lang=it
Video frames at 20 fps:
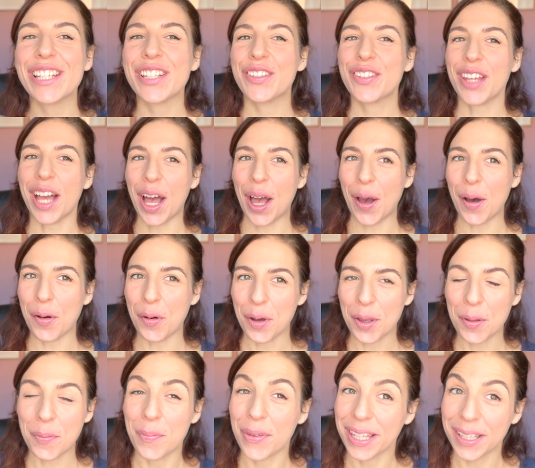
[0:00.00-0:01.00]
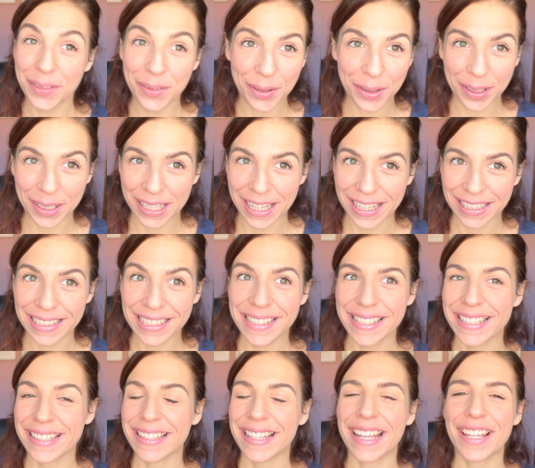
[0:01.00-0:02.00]
Ciao e bentornata
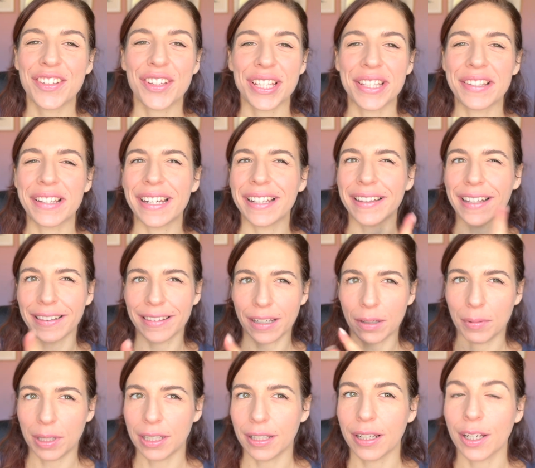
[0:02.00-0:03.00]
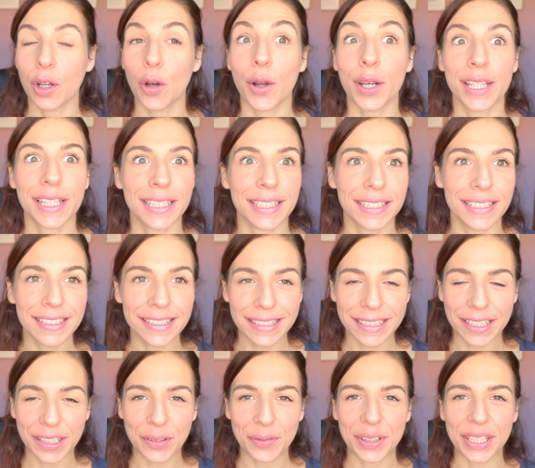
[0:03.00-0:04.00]
se sei già iscritta, altrimenti ricordati di
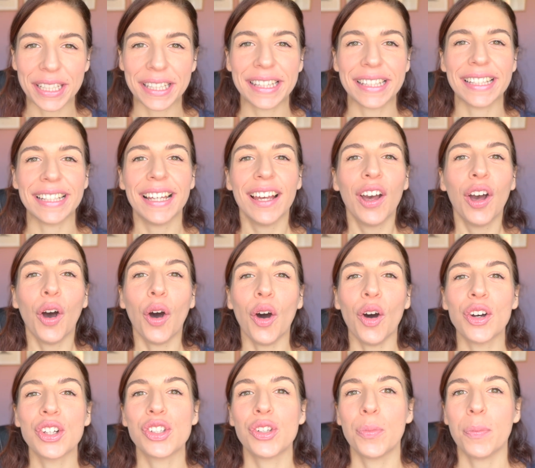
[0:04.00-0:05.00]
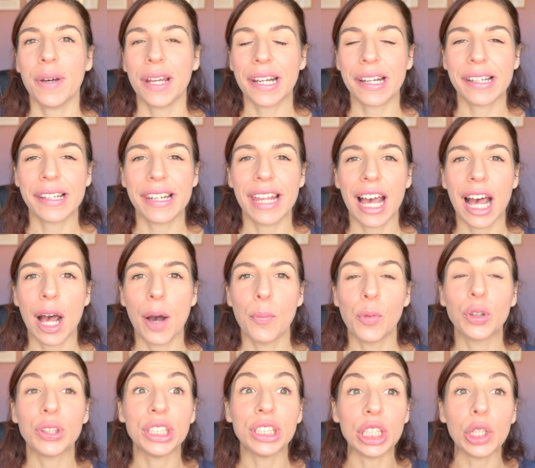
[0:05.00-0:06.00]
iscriverti. Oggi
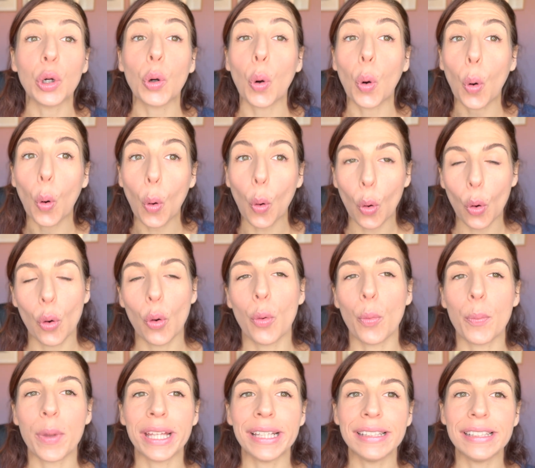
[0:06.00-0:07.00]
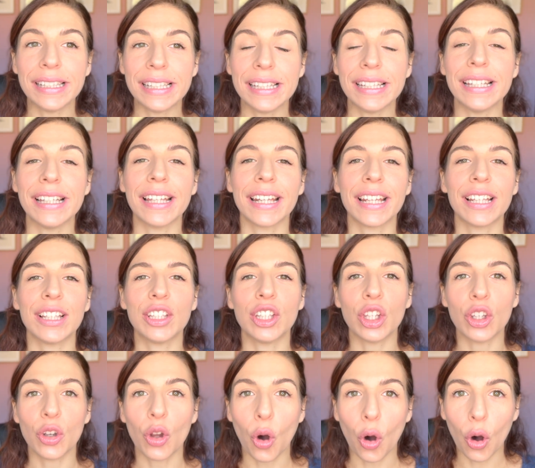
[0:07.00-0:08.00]
parliamo di come dire
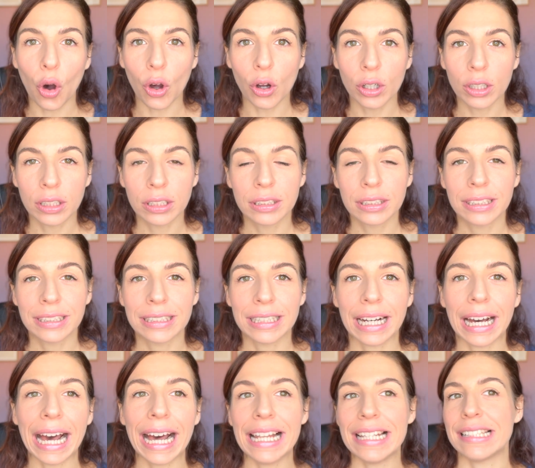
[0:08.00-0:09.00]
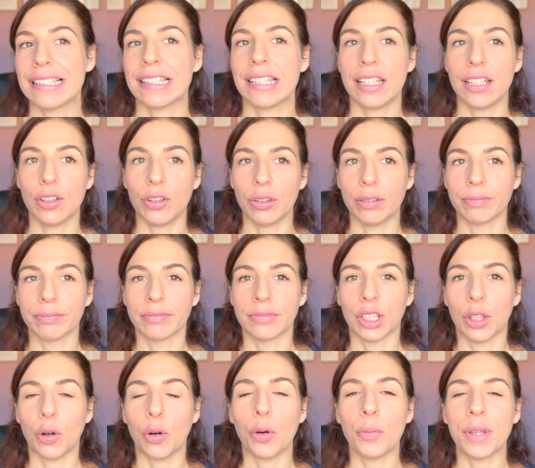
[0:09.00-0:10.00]
di no al seno,
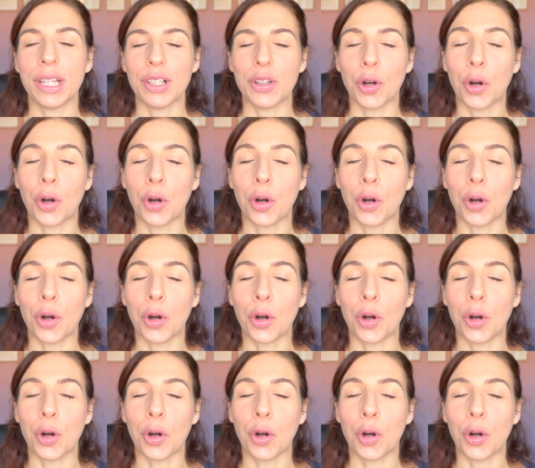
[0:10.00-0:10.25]
o meglio,